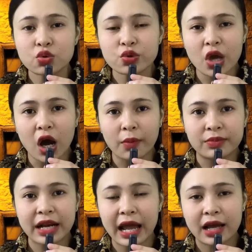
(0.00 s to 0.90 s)
Chú
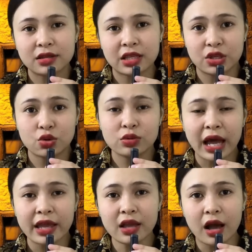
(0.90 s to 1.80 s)
dòm ra thì chú
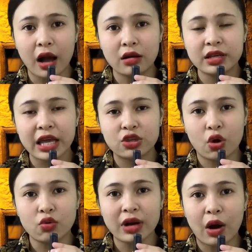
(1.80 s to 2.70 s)
thấy ở ngay
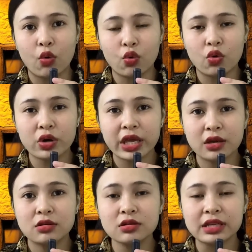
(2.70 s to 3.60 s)
chỗ đầu của
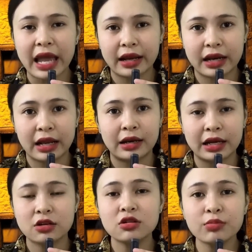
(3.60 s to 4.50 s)
cái hướng sàn nè,
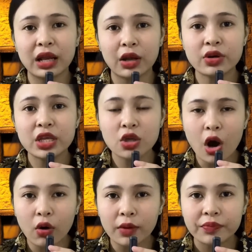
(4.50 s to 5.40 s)
là cái hướng mà lối đi
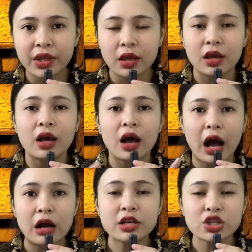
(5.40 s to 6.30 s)
vô á,
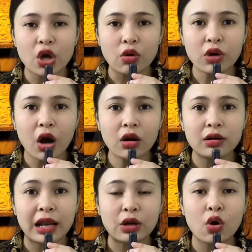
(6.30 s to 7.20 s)
ở cái chỗ
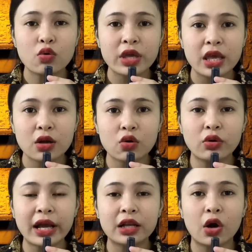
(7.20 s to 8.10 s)
đó là cô kia,
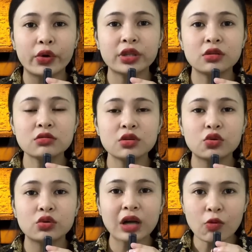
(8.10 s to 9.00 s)
cô đang ngồi cái tướng
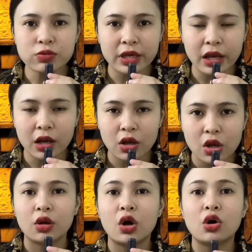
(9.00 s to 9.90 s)
như con cóc vậy á.
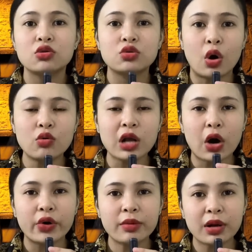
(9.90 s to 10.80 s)
Cổ
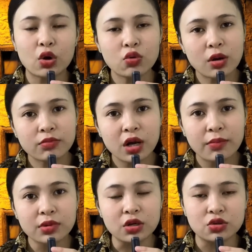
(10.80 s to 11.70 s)
ngồi mà cổ khum
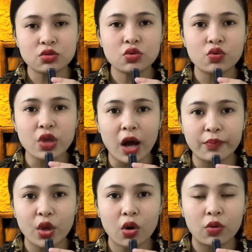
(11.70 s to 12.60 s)
khum người xuống, cổ
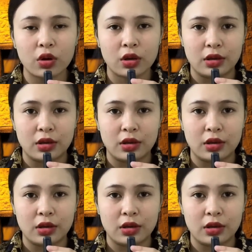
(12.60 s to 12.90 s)
dòm vô.